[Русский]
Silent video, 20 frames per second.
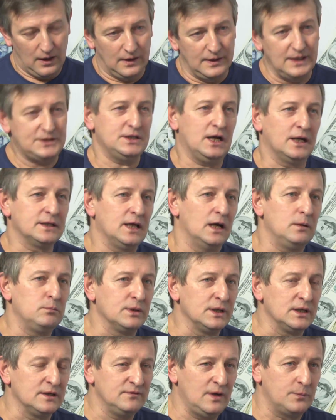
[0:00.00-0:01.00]
Знаете, когда
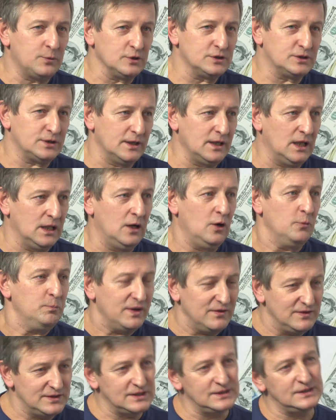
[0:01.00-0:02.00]
бы вопрос стояло
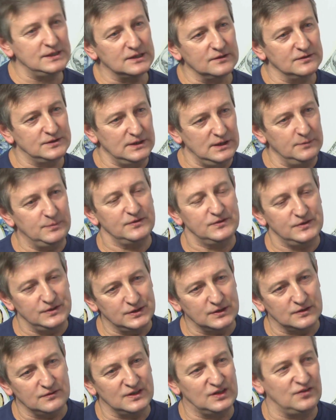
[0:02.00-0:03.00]
приватизировать или не
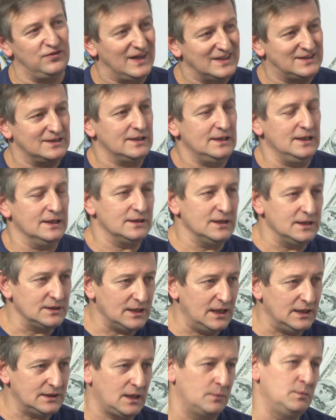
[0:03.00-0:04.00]
приватизировать 20 лет
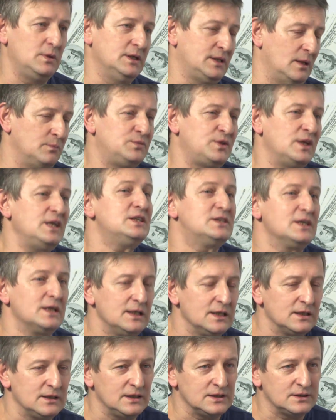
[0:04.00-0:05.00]
назад, там, или там
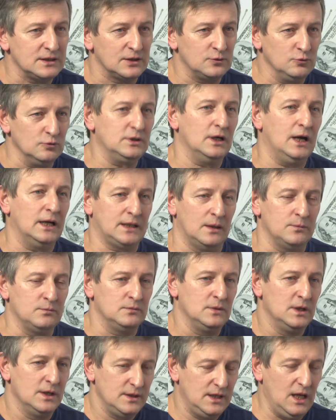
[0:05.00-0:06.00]
30 лет назад, ну да,
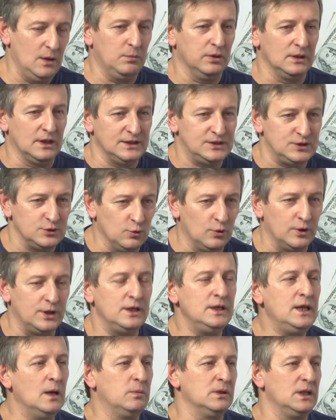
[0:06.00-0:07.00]
там не было
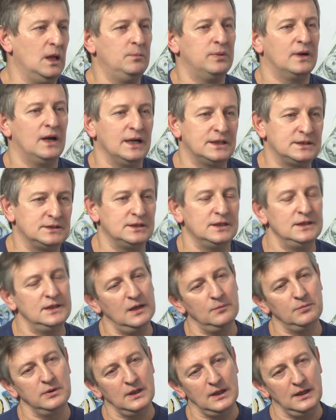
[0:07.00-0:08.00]
теории, не было практики,
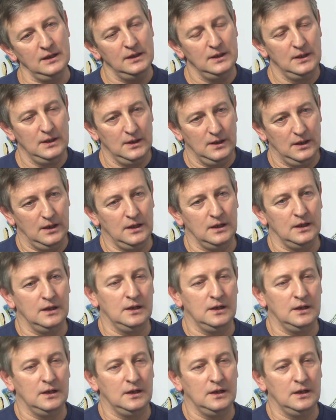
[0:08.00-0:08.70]
не было э,